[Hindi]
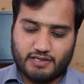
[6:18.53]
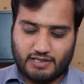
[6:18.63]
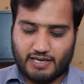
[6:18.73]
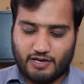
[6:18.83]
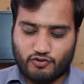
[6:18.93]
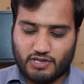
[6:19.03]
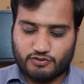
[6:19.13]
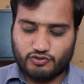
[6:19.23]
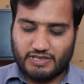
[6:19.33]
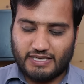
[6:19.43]
गाढ़ा होगा
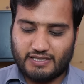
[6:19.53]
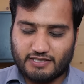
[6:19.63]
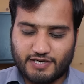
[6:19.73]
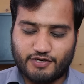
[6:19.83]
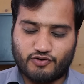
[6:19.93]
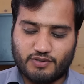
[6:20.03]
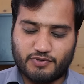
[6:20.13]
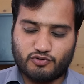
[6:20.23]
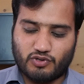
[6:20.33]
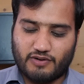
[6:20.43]
तो ये ठंडी होने
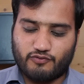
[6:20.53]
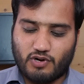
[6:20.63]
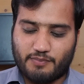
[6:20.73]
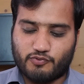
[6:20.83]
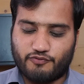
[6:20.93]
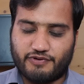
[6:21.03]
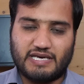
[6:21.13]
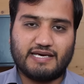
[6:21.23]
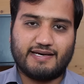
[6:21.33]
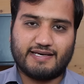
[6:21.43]
पे थोड़ा वो आपको
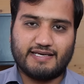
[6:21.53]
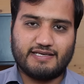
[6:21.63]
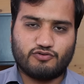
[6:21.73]
फीलिंग आएगी